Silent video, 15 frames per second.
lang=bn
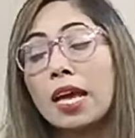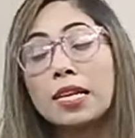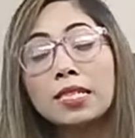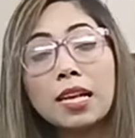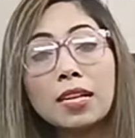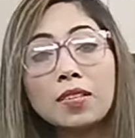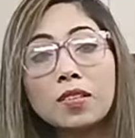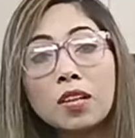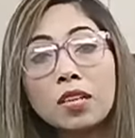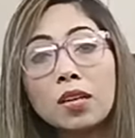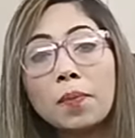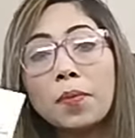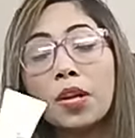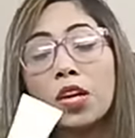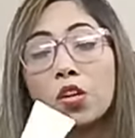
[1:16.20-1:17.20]
এই সানস্ক্রিনটি
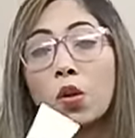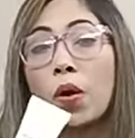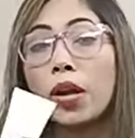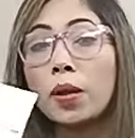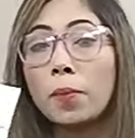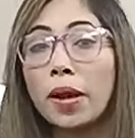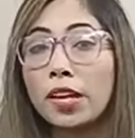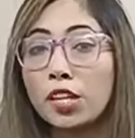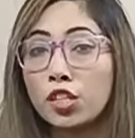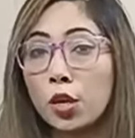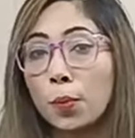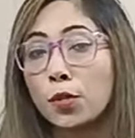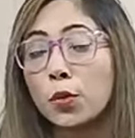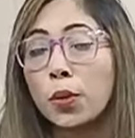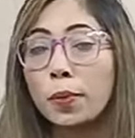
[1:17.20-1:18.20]
আপনারা ঘরে বাইরে
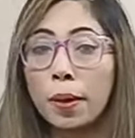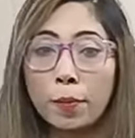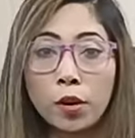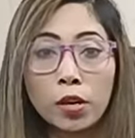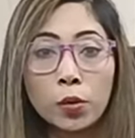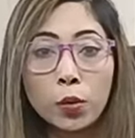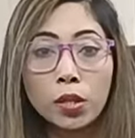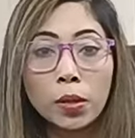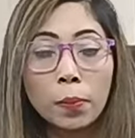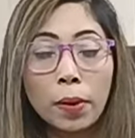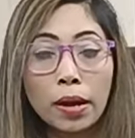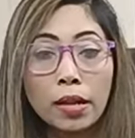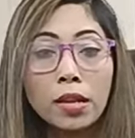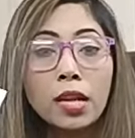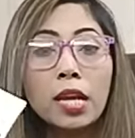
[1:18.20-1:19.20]
সবসময় ব্যবহার করতে
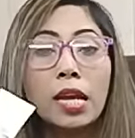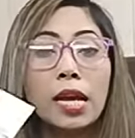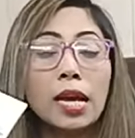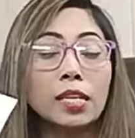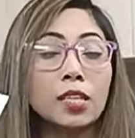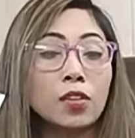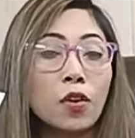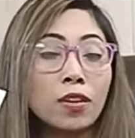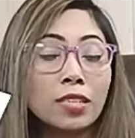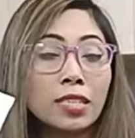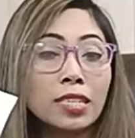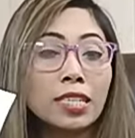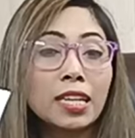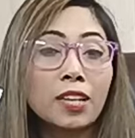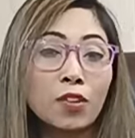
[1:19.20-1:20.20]
পারেন এটা নন
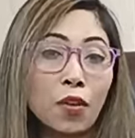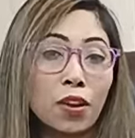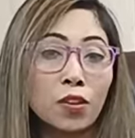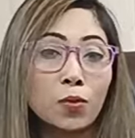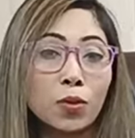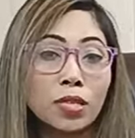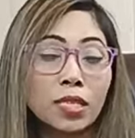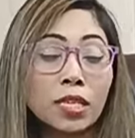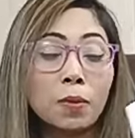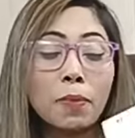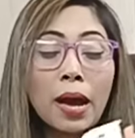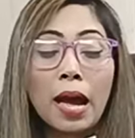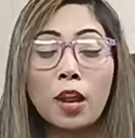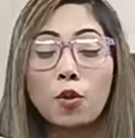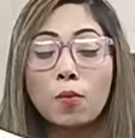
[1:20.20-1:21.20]
স্টিকি নন গ্রিজি
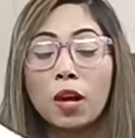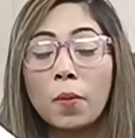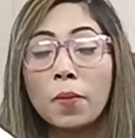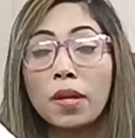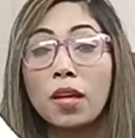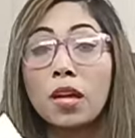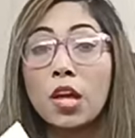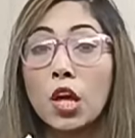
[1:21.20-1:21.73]
ভালোভাবে